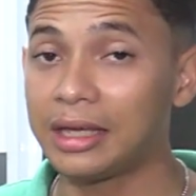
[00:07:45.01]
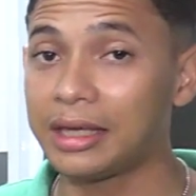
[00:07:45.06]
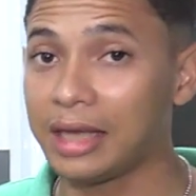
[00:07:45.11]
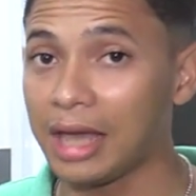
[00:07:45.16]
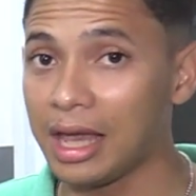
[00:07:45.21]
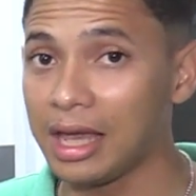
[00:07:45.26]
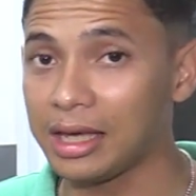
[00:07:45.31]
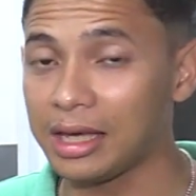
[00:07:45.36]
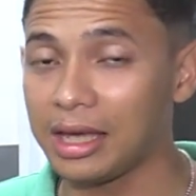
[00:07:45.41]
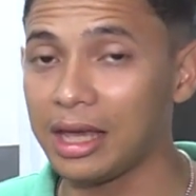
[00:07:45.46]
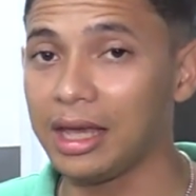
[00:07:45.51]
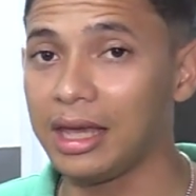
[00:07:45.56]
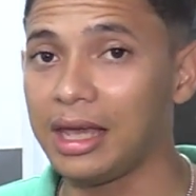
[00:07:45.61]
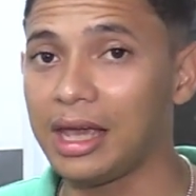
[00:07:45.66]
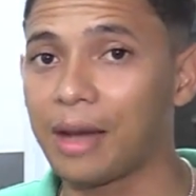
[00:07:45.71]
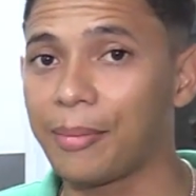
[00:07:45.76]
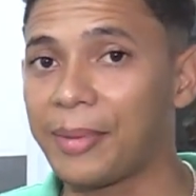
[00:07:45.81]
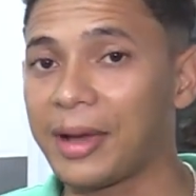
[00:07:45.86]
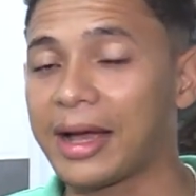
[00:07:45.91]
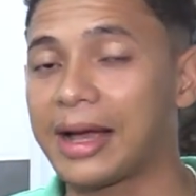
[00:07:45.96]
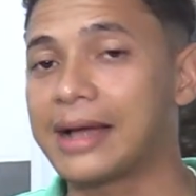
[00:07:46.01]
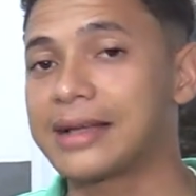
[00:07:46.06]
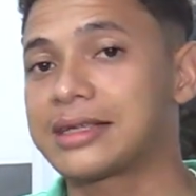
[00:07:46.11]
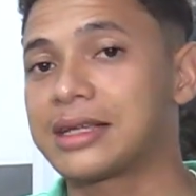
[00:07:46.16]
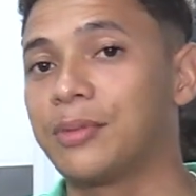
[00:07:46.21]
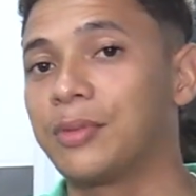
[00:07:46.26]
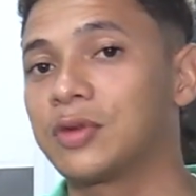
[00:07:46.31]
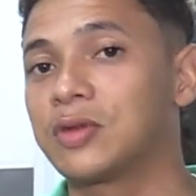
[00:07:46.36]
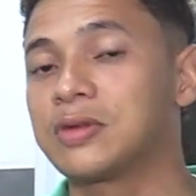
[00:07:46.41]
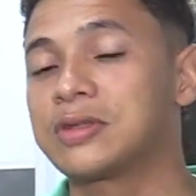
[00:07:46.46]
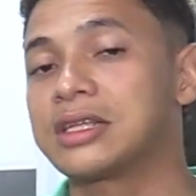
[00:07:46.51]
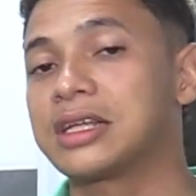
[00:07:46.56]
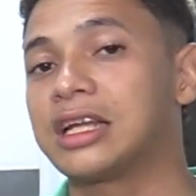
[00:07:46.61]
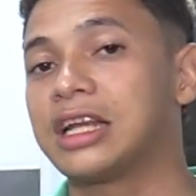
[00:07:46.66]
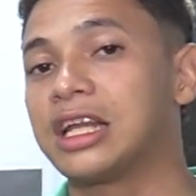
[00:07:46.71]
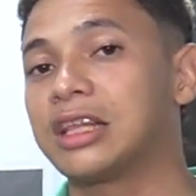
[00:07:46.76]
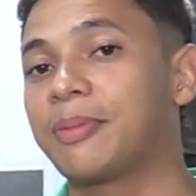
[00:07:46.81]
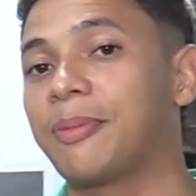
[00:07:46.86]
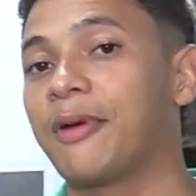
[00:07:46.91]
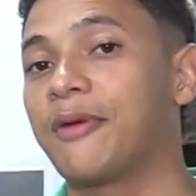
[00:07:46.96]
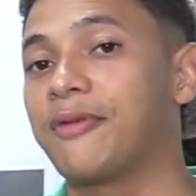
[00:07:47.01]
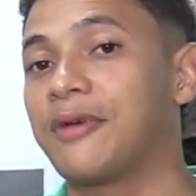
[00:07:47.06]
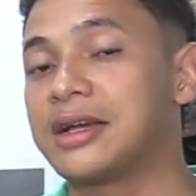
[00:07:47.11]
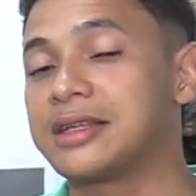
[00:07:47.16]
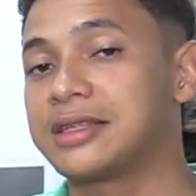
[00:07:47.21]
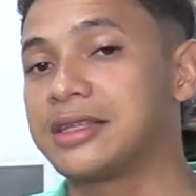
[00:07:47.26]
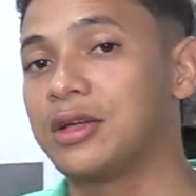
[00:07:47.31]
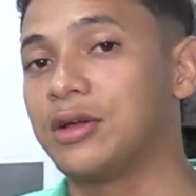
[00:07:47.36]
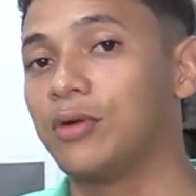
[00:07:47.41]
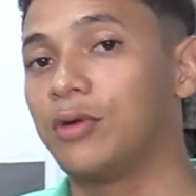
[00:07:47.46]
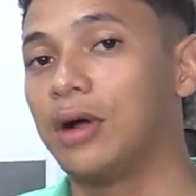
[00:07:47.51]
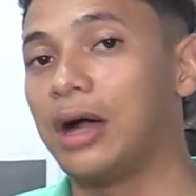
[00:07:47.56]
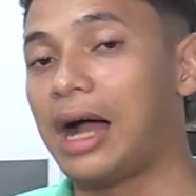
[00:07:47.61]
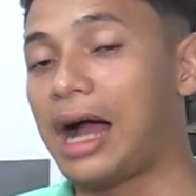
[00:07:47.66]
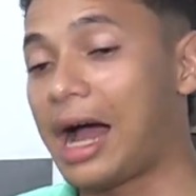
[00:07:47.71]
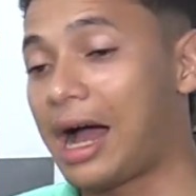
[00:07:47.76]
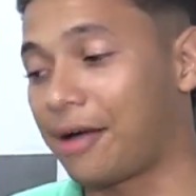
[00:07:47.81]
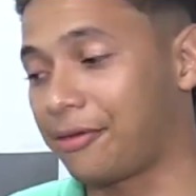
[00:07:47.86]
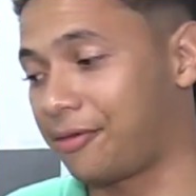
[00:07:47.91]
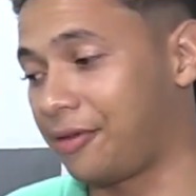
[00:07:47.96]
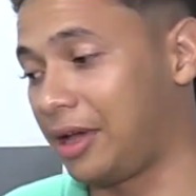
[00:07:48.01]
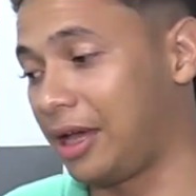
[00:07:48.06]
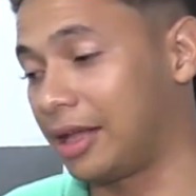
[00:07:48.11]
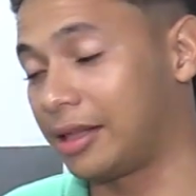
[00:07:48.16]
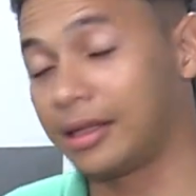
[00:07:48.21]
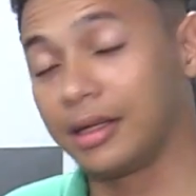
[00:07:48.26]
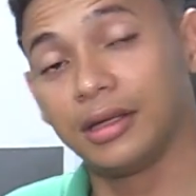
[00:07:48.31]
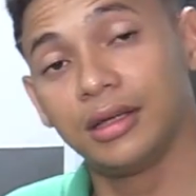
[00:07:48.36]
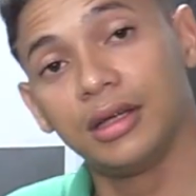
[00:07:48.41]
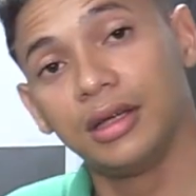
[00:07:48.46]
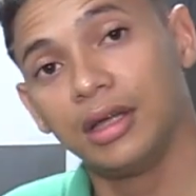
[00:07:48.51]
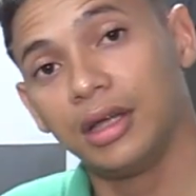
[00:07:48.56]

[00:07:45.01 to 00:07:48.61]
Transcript: Quem que ia pegar essa motocicleta para fazer a venda?